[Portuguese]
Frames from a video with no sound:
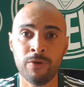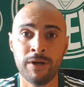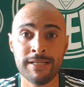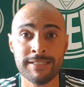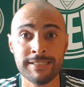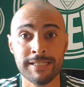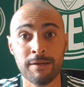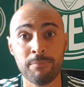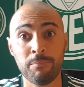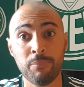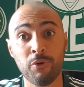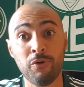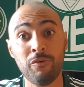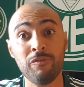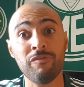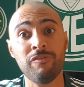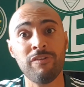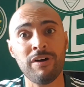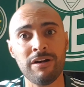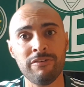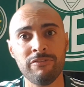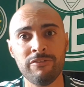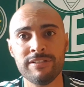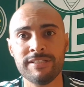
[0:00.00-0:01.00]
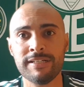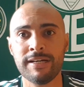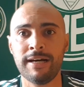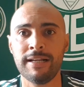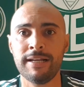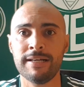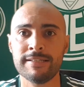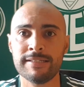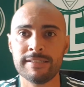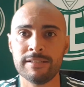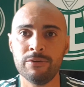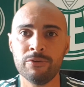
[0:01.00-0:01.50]
Essa é a provável
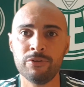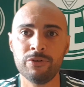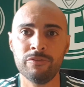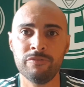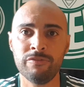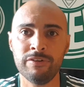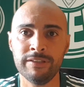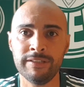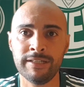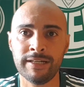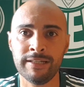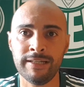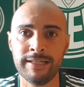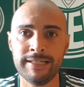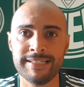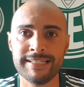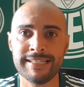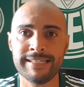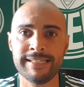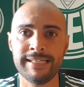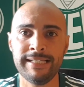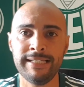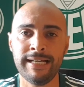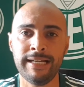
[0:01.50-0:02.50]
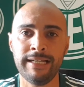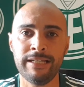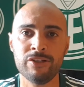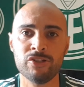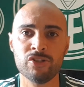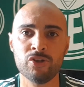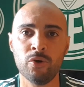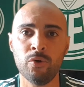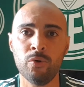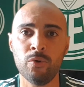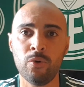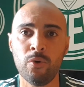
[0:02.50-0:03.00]
escalação que o Vanderlei
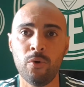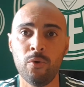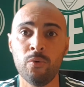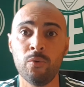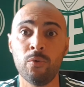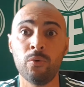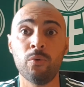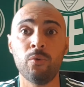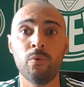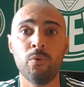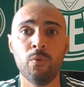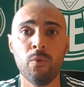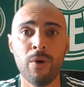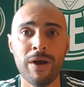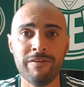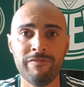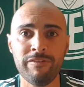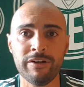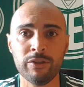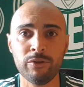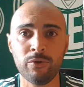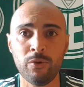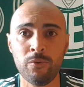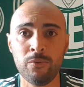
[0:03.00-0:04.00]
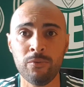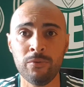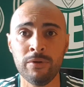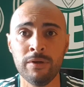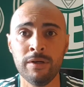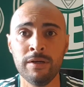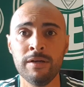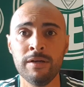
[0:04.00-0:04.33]
sinalizou com o Everton,